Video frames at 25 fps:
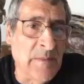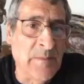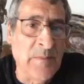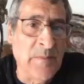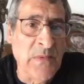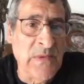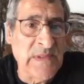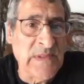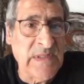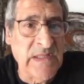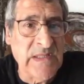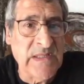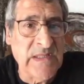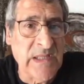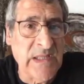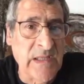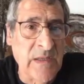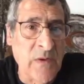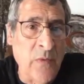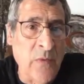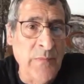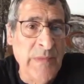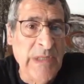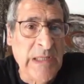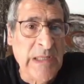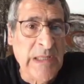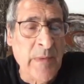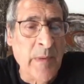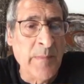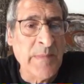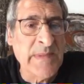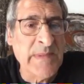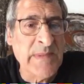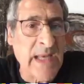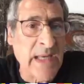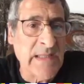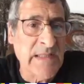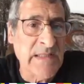c'est au minimum
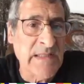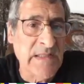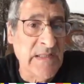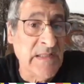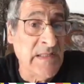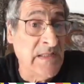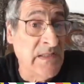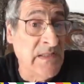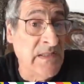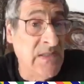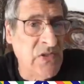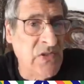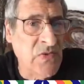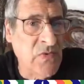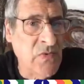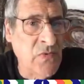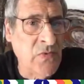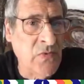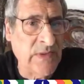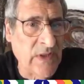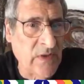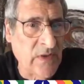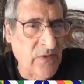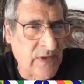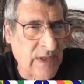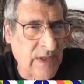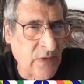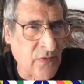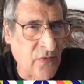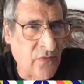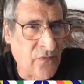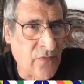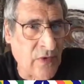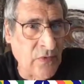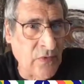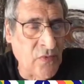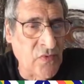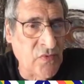5, 6, 10 jours,
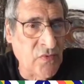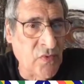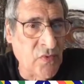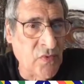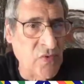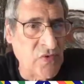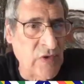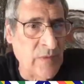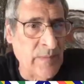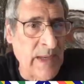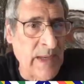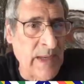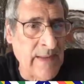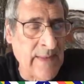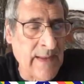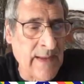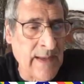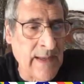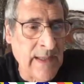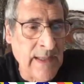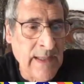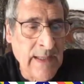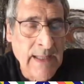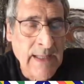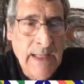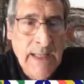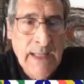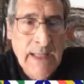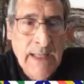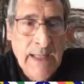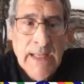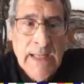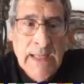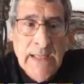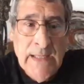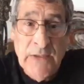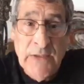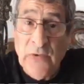quelquefois deux, deux semaines, hein.
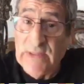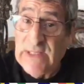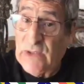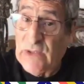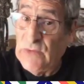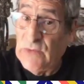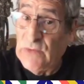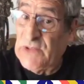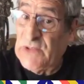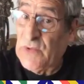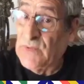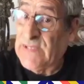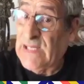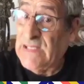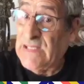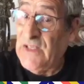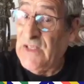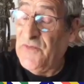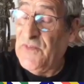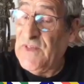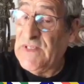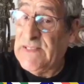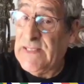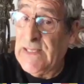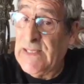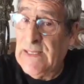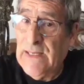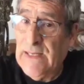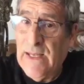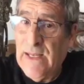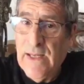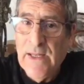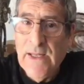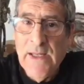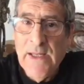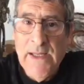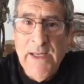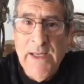dans des conditions très difficiles.
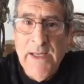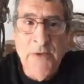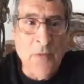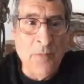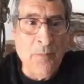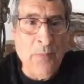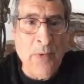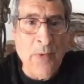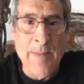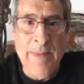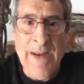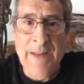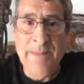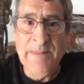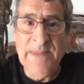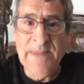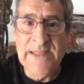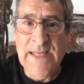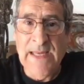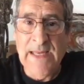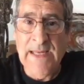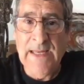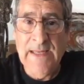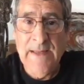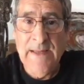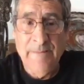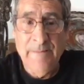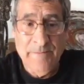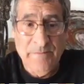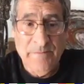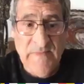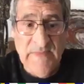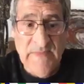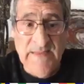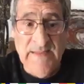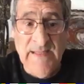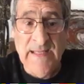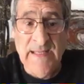Et notre problème, c'est
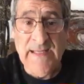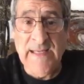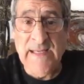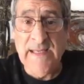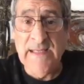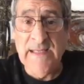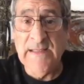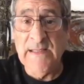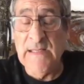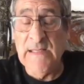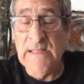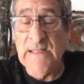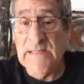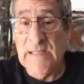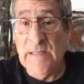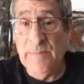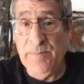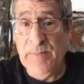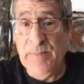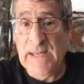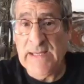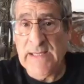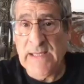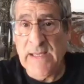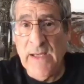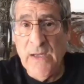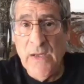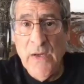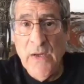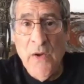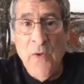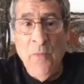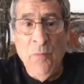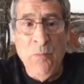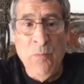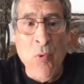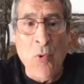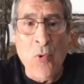décréter ces pics
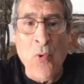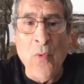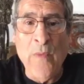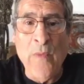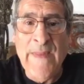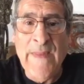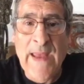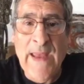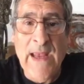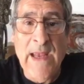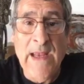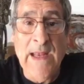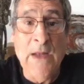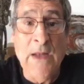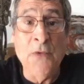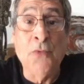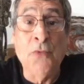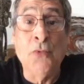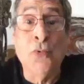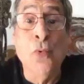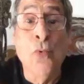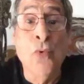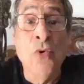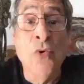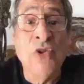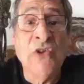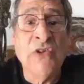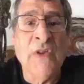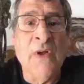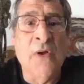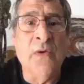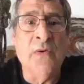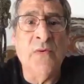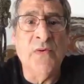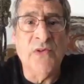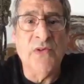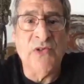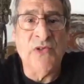pour qu'on ait tout le
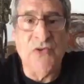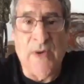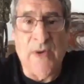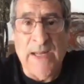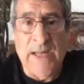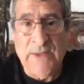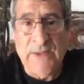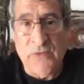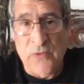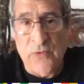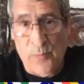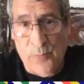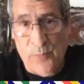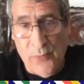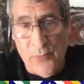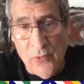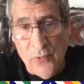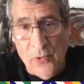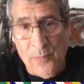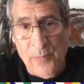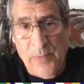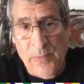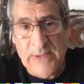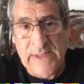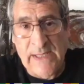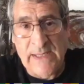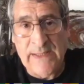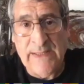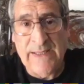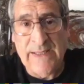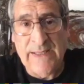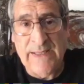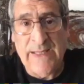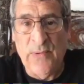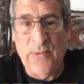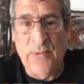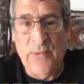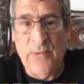temps, sur un temps plus long peut-être, la
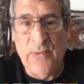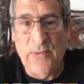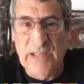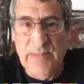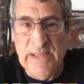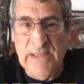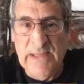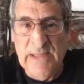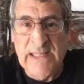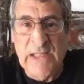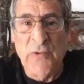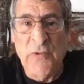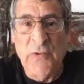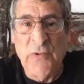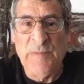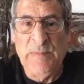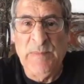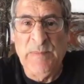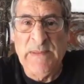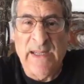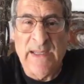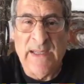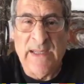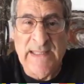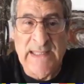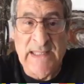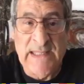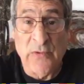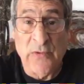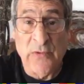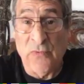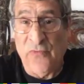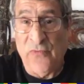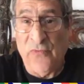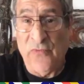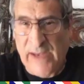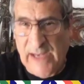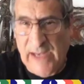possibilité d'hospitaliser dans
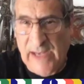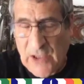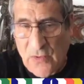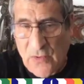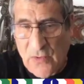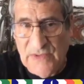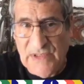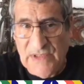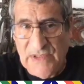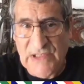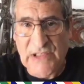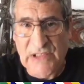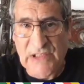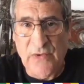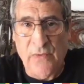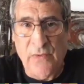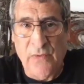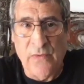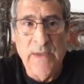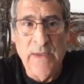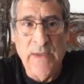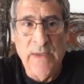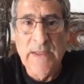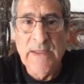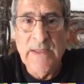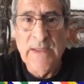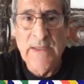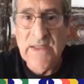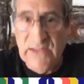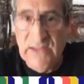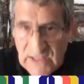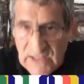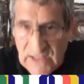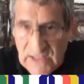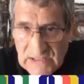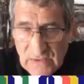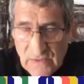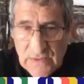de vraies conditions
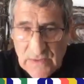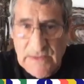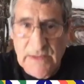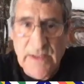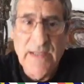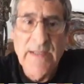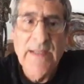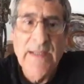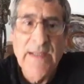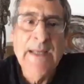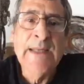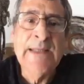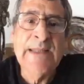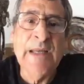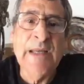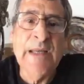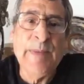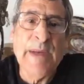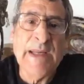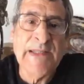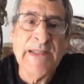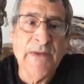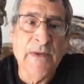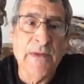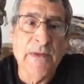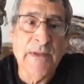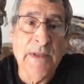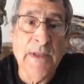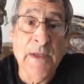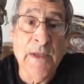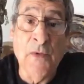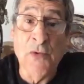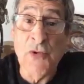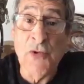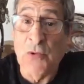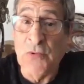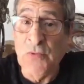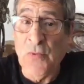décente ces personnes.
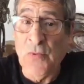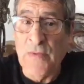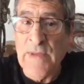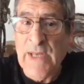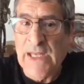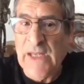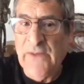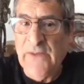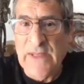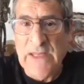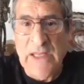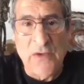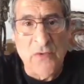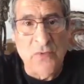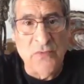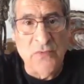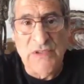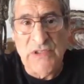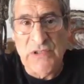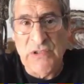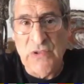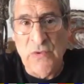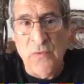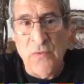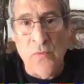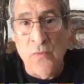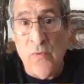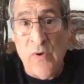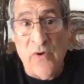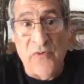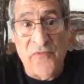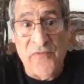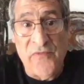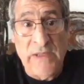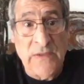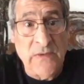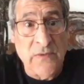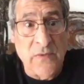Aujourd'hui, on arrive à des conditions où, en
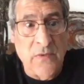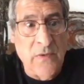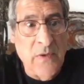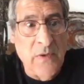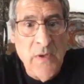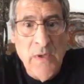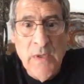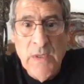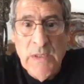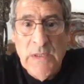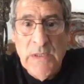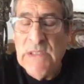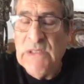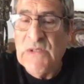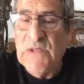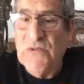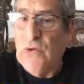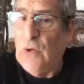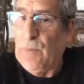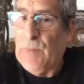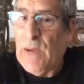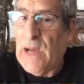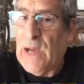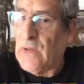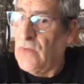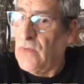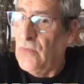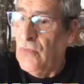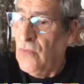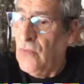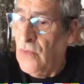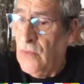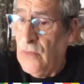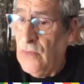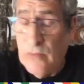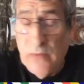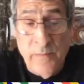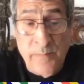fait, euh, ils sont
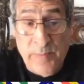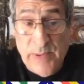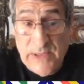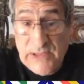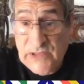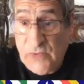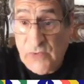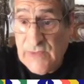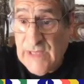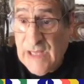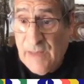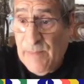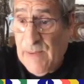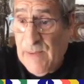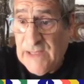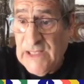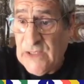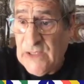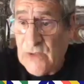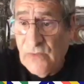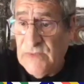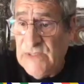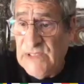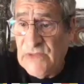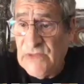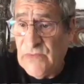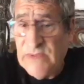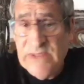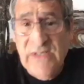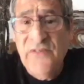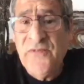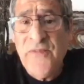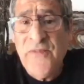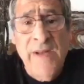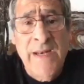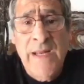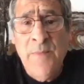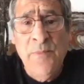partout parce qu'on n'a pas les conditions qu'il
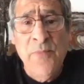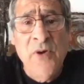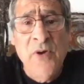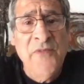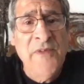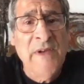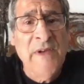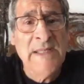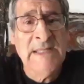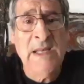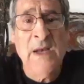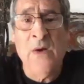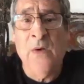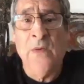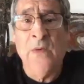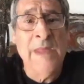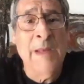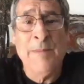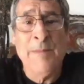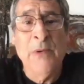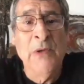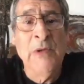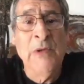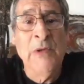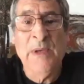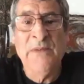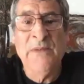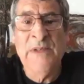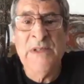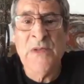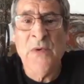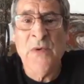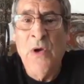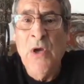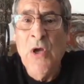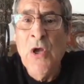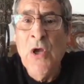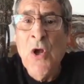fallait pour faire ça. On n'a pas eu de
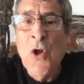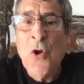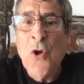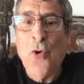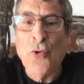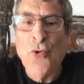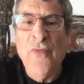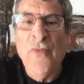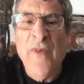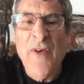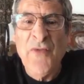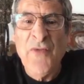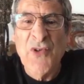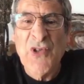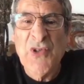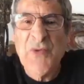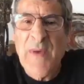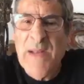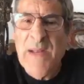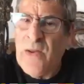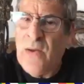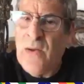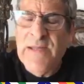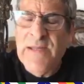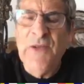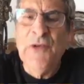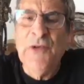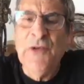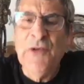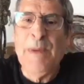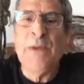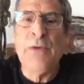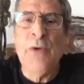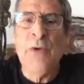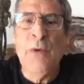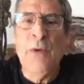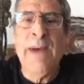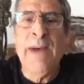prévision. Quand on voit nos soignants qui n'ont pas
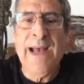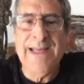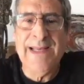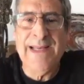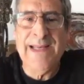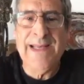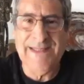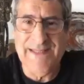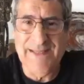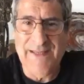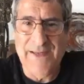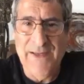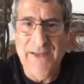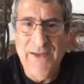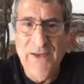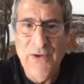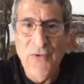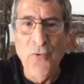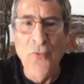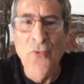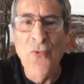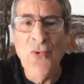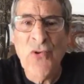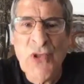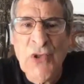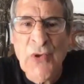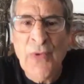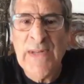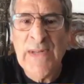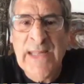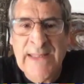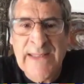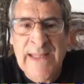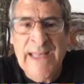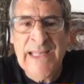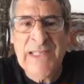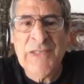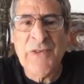de masque, où sont les
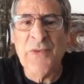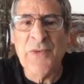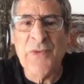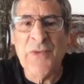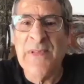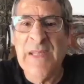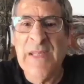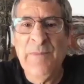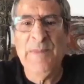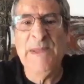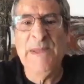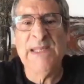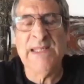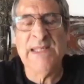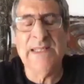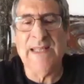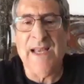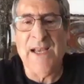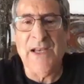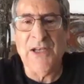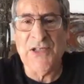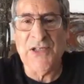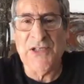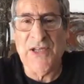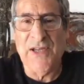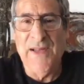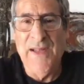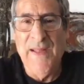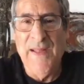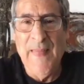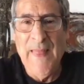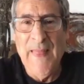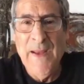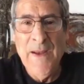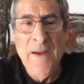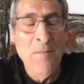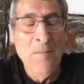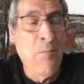tests de dépistage
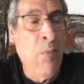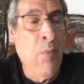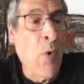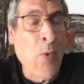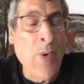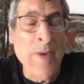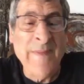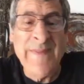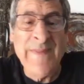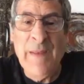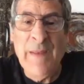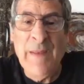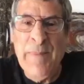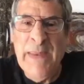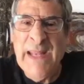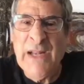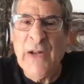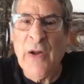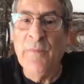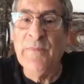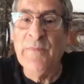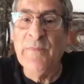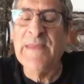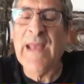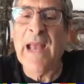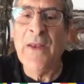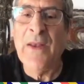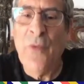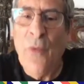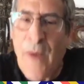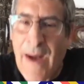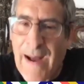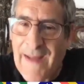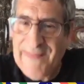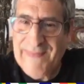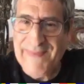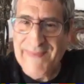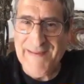Pourquoi des pays comme
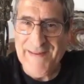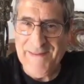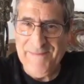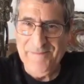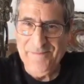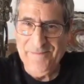Taïwan,